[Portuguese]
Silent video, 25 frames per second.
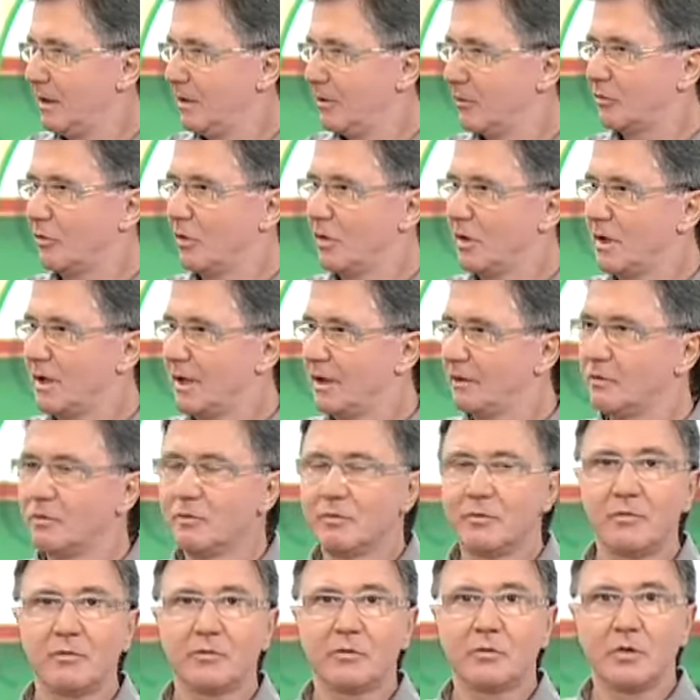
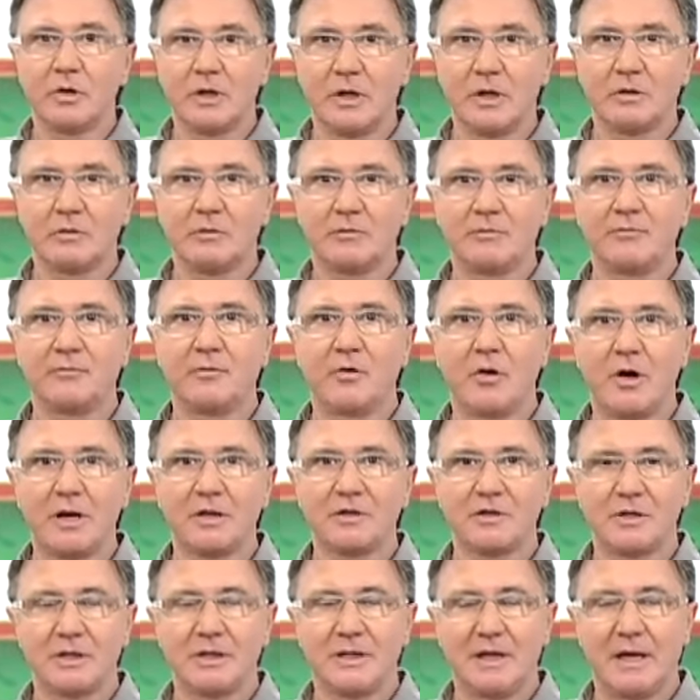jogando, jogando
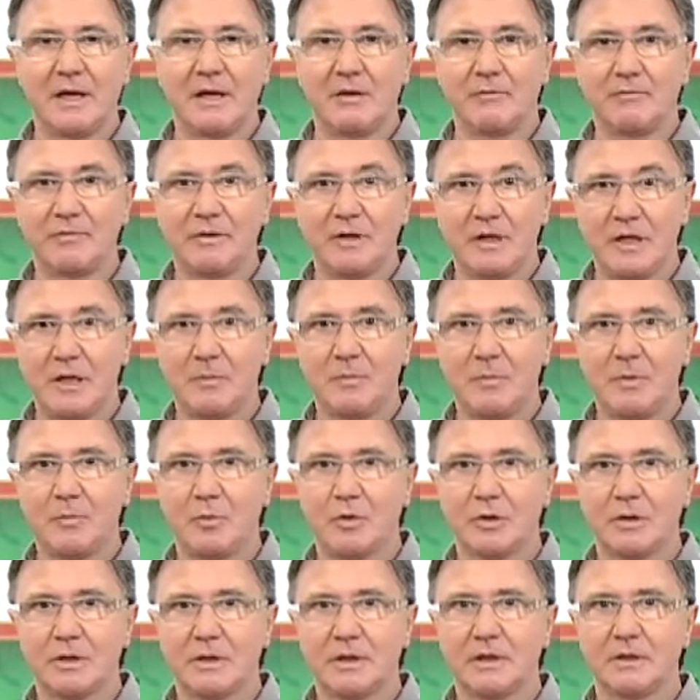forte, até ele, Felipe,
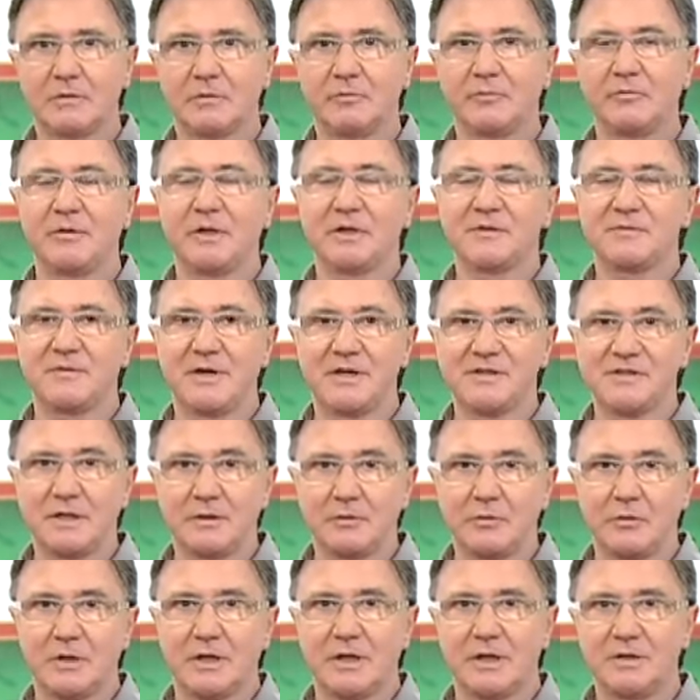botando, fez,
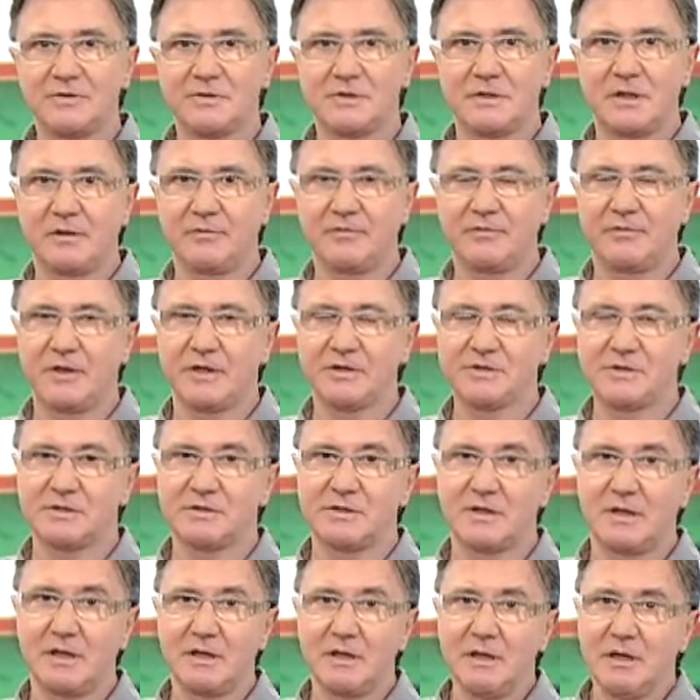fazendo grandes
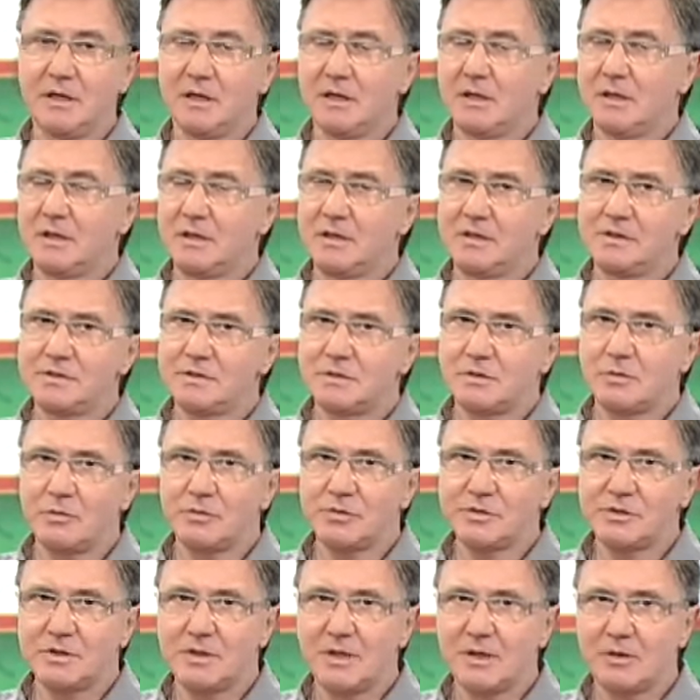defesas ali, e se
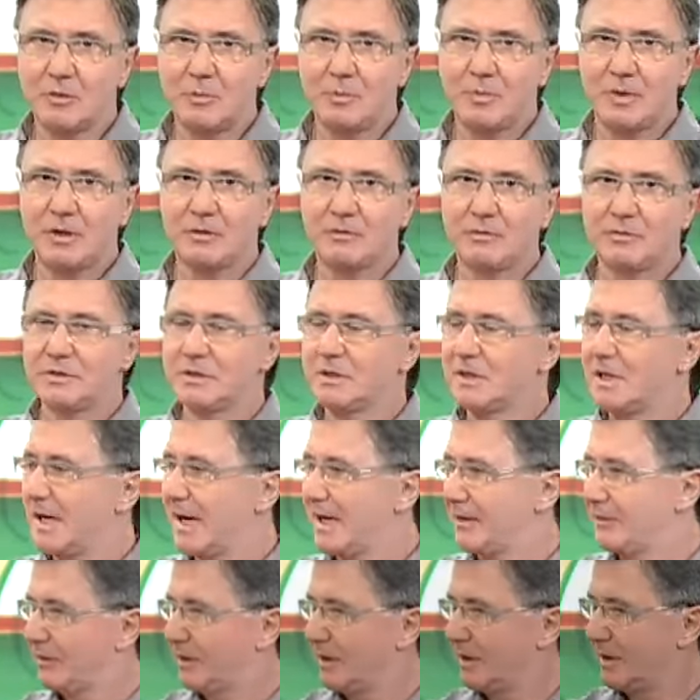considerou
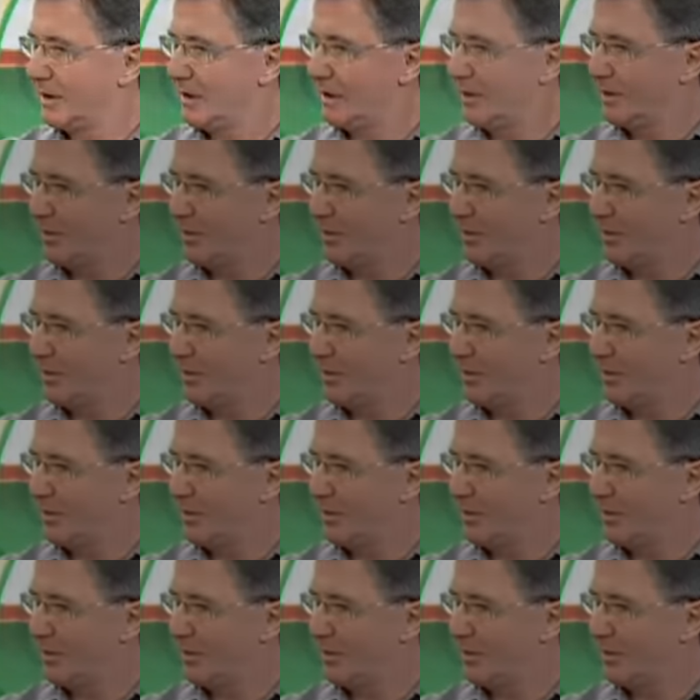prejudicado naquele